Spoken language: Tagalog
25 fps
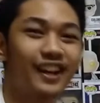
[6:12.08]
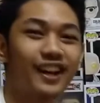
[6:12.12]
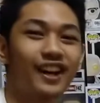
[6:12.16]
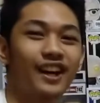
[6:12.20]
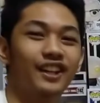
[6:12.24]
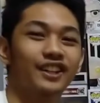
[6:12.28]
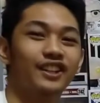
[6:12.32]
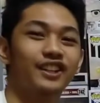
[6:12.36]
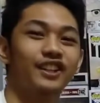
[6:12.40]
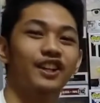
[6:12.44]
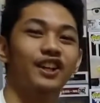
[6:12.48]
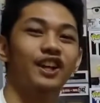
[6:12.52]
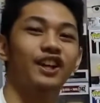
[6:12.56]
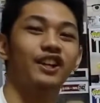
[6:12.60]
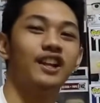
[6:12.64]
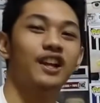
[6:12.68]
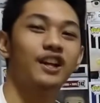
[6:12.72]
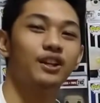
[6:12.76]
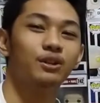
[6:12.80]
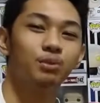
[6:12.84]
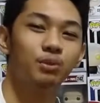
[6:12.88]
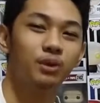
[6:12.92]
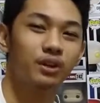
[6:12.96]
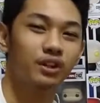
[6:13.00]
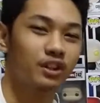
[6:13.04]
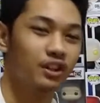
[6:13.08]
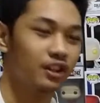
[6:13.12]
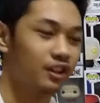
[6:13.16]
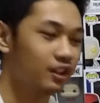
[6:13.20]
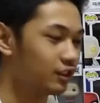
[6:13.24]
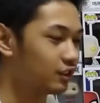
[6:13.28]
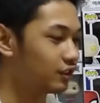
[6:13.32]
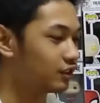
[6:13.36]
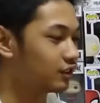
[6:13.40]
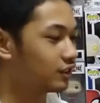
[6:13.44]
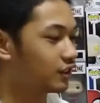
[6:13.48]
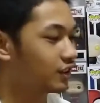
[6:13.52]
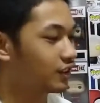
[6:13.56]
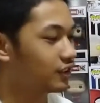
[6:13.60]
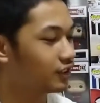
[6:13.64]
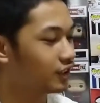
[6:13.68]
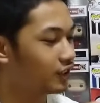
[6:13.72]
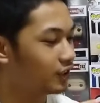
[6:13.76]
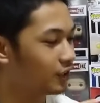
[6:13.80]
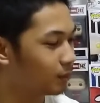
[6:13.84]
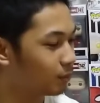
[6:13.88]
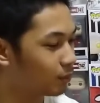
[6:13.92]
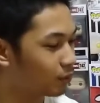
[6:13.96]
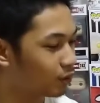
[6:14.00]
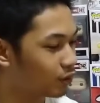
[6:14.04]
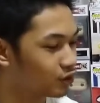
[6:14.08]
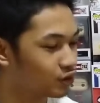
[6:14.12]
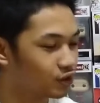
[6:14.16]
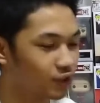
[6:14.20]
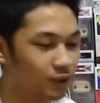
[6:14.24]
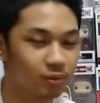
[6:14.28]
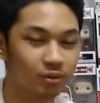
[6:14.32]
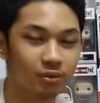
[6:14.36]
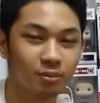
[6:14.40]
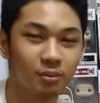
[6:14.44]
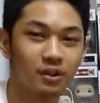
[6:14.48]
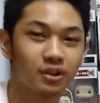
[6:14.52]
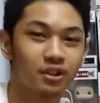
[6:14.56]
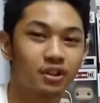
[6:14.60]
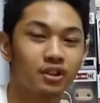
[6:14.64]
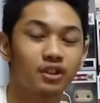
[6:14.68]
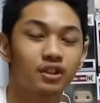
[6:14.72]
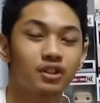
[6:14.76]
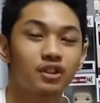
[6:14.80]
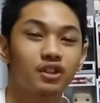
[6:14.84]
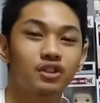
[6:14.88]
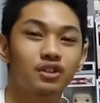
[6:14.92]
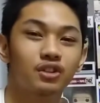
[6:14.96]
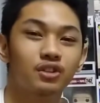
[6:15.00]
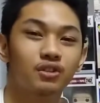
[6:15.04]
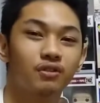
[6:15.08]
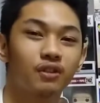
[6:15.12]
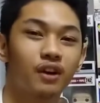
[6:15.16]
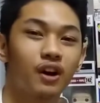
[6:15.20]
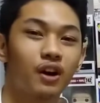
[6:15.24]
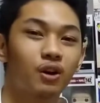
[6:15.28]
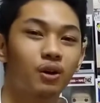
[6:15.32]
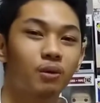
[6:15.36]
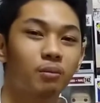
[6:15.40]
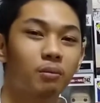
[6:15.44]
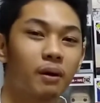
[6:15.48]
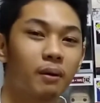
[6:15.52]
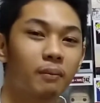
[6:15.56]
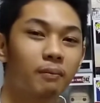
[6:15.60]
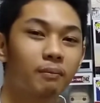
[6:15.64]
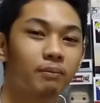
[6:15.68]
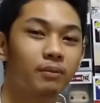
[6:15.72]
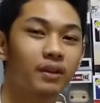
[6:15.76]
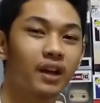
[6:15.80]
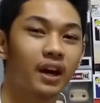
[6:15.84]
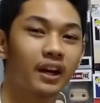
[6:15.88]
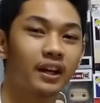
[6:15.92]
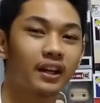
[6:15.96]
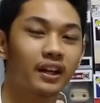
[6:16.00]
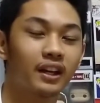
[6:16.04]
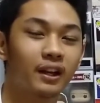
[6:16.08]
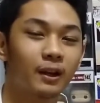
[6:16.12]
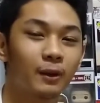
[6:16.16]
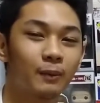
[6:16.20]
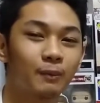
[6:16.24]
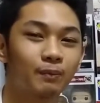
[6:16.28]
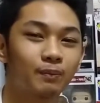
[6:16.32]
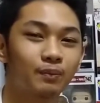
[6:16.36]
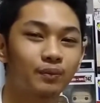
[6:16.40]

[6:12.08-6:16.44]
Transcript: At ang last one is the LeBron James Special Edition Funko Pop dahil